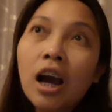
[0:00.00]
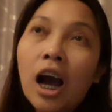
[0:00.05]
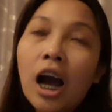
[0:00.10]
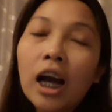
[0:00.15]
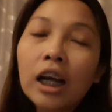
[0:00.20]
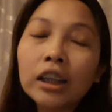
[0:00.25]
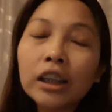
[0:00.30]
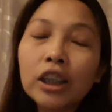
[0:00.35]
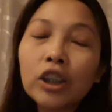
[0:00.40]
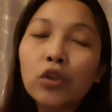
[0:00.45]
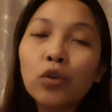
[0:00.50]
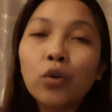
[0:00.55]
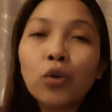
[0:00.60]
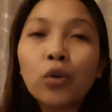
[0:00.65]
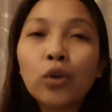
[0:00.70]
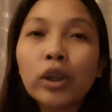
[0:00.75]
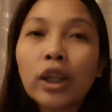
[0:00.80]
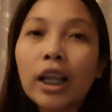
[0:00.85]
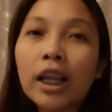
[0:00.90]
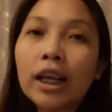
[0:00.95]
ang
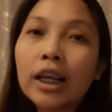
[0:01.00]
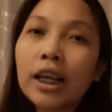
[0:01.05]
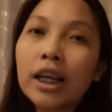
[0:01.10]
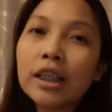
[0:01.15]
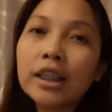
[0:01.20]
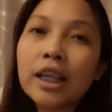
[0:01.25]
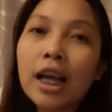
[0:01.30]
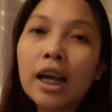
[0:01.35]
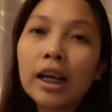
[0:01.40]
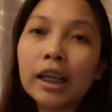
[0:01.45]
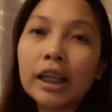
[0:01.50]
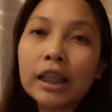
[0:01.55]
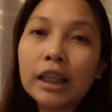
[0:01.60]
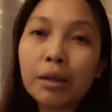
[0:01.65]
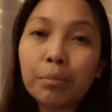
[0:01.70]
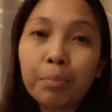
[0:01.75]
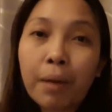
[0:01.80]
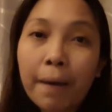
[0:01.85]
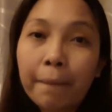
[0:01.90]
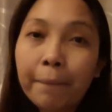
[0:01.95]
tinuro talaga sa akin
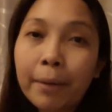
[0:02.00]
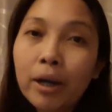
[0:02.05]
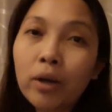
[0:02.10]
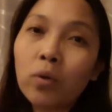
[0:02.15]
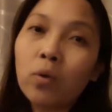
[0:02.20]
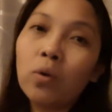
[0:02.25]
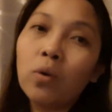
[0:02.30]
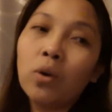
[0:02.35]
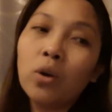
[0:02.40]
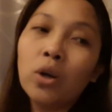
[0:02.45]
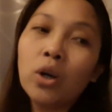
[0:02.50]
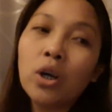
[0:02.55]
ni papa ko